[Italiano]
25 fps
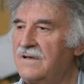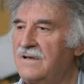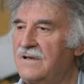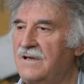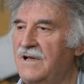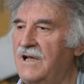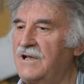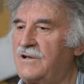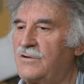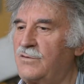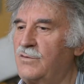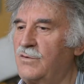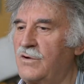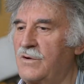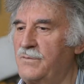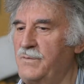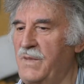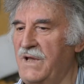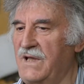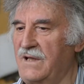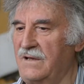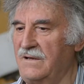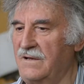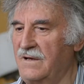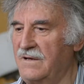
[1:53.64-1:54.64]
né
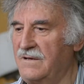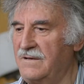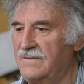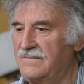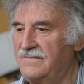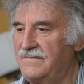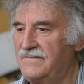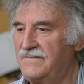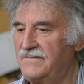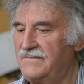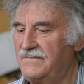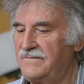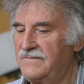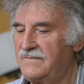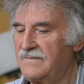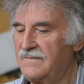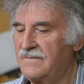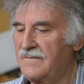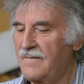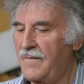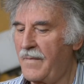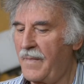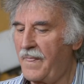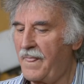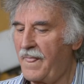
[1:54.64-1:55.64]
Turbino
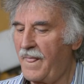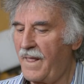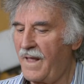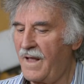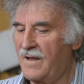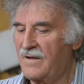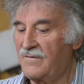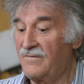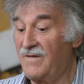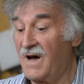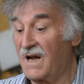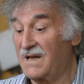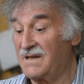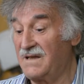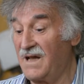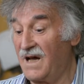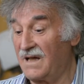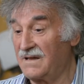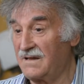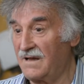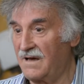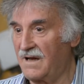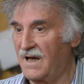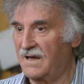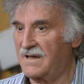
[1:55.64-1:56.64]

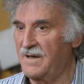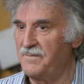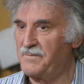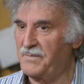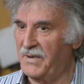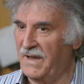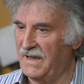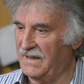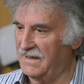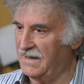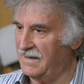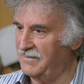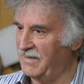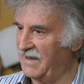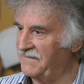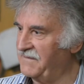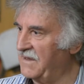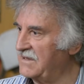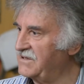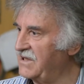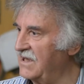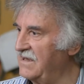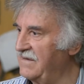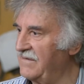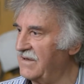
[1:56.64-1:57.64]
guardandola che pena mi
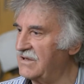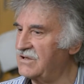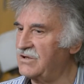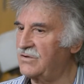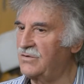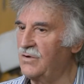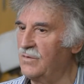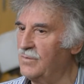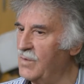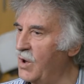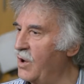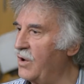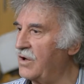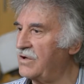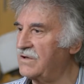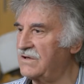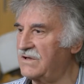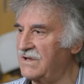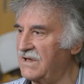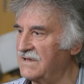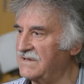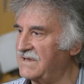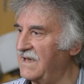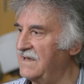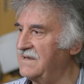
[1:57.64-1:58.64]
faceva sto
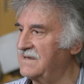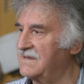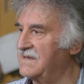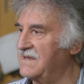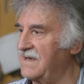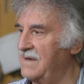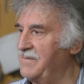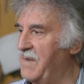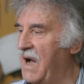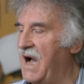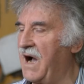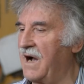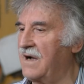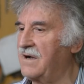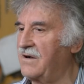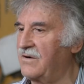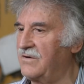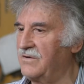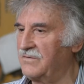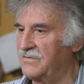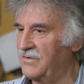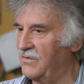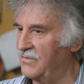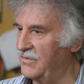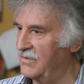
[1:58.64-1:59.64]
morto senza
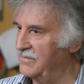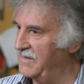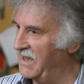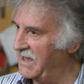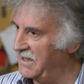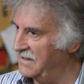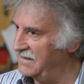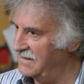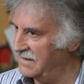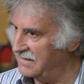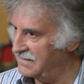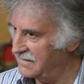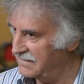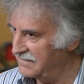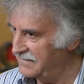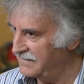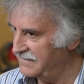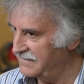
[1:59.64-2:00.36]
manco un lumino.